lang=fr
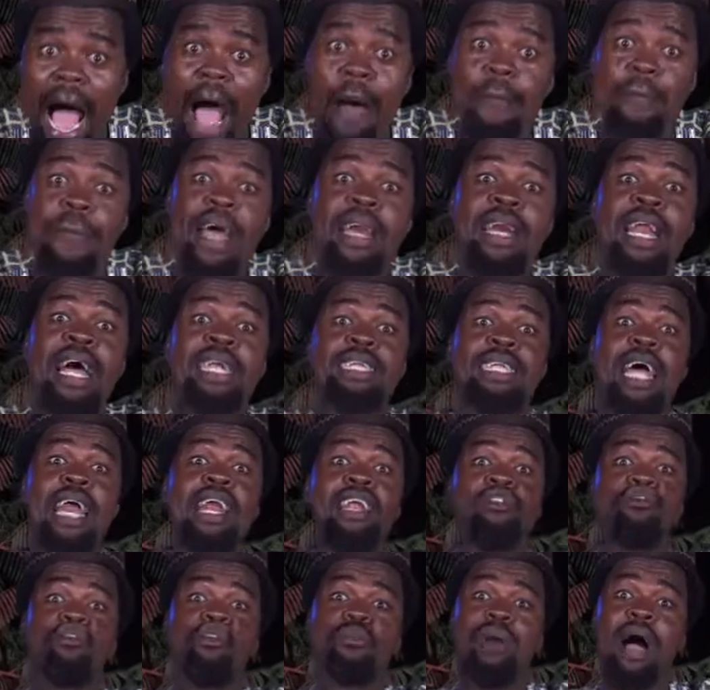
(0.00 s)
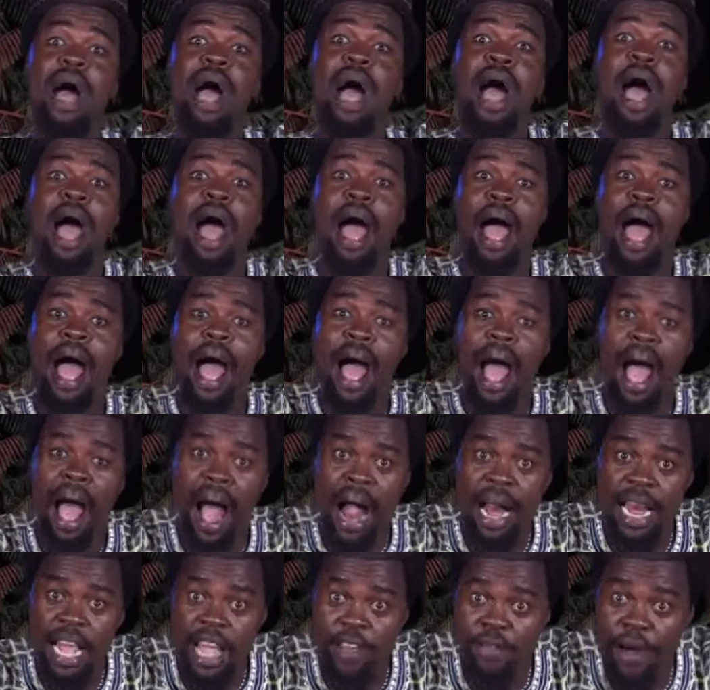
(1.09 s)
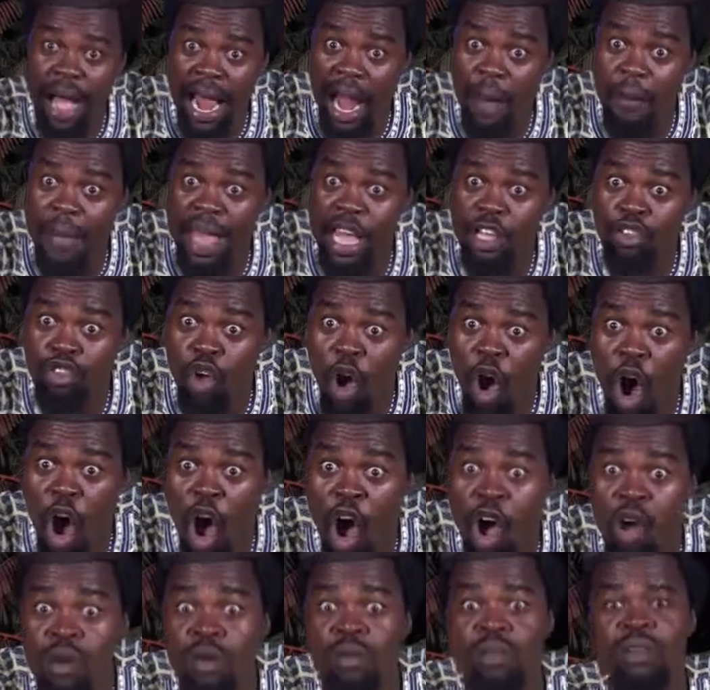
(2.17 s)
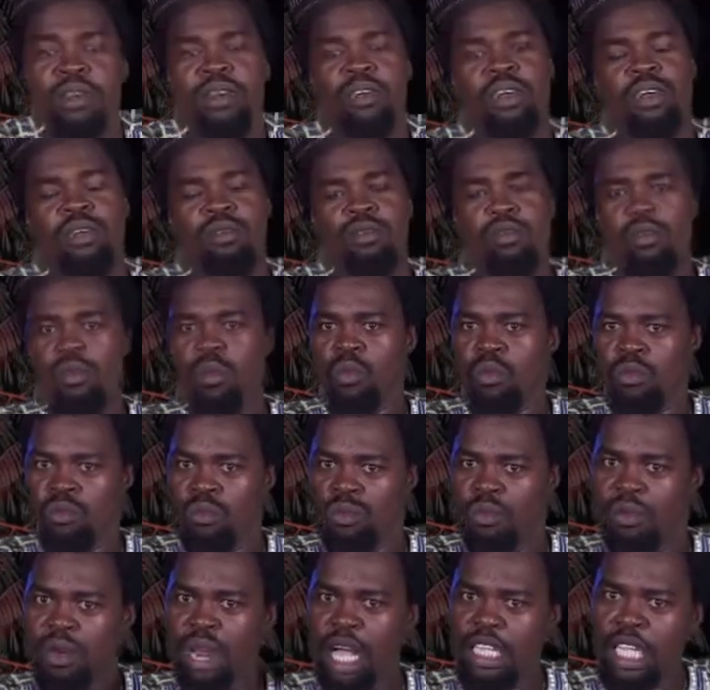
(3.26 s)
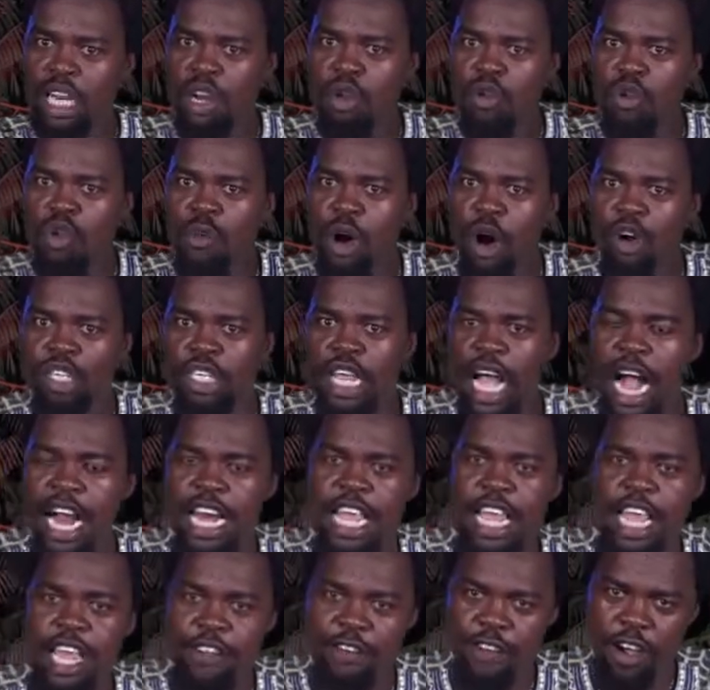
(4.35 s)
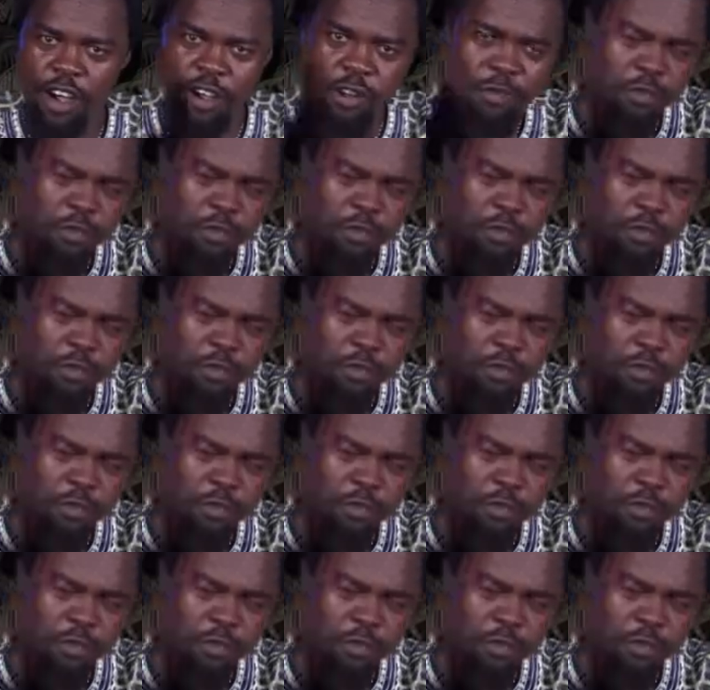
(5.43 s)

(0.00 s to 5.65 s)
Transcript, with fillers: À peine Nathalie Touba arrive à la maison, Nazinunguba Nougouba aussi arrive.